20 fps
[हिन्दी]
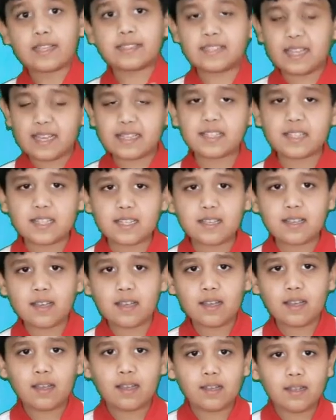सिक्स
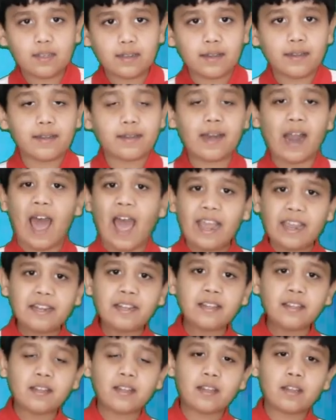नाइन